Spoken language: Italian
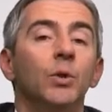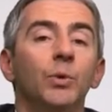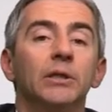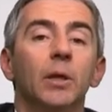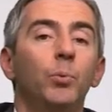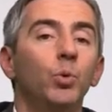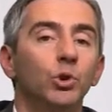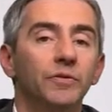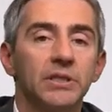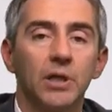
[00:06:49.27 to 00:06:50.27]
quindi dal
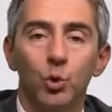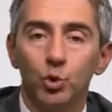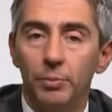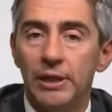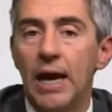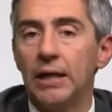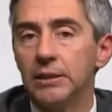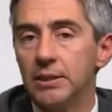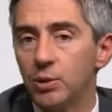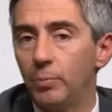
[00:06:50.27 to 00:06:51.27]
punto di vista condominiale,
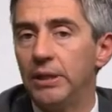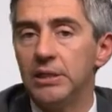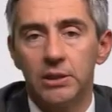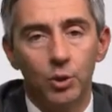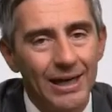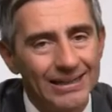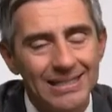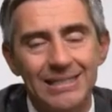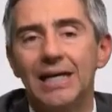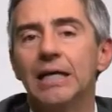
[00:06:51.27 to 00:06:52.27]
edilizio urbanistico,
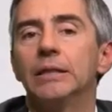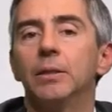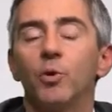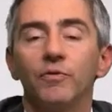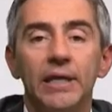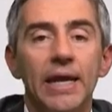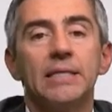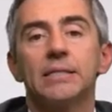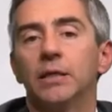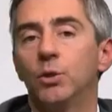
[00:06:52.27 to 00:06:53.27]
catastale, di
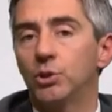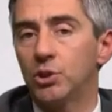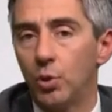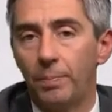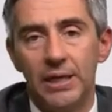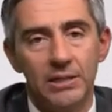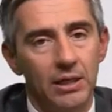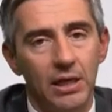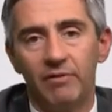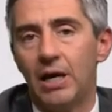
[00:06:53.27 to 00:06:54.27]
provenienza, che non ci siano
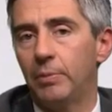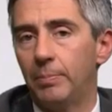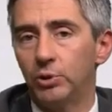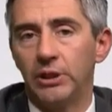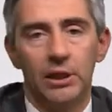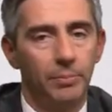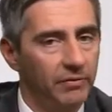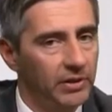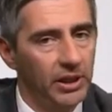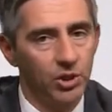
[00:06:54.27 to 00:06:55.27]
pesi, gravami, ipoteche,
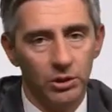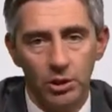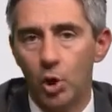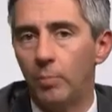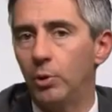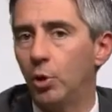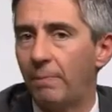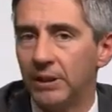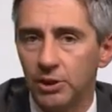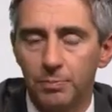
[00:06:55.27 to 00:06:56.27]
privilegi, atti d'obbligo,
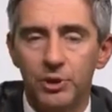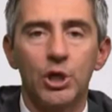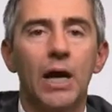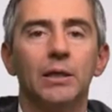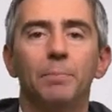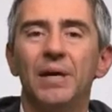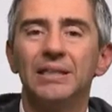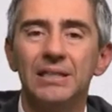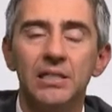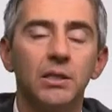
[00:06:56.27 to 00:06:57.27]
patti speciali,
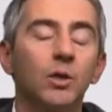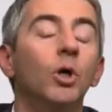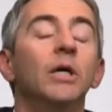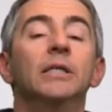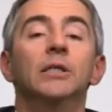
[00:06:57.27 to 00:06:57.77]
impiantistico,